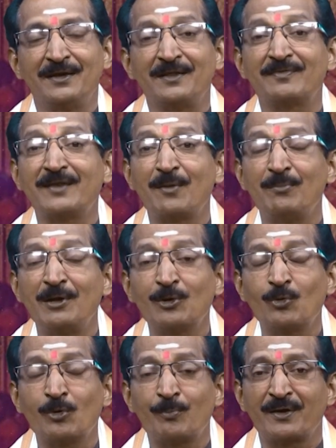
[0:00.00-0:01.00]
నిద్ర
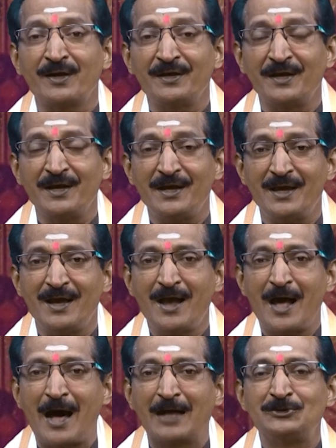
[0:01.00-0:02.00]
మేల్కొల్పటానికి
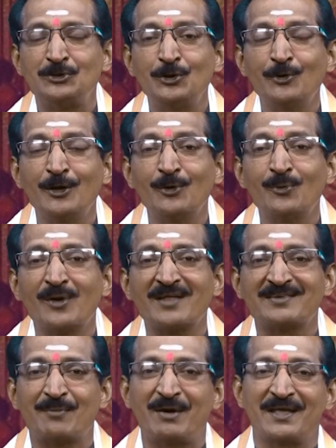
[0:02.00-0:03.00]
ఆ చిలుకలు కూడా
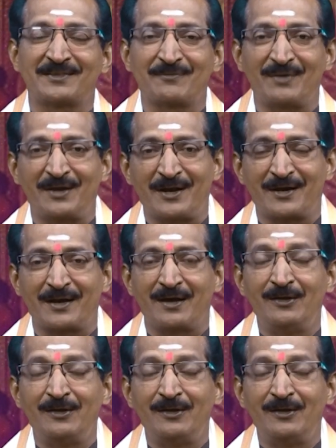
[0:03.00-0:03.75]
సమాయత్తమైనాయట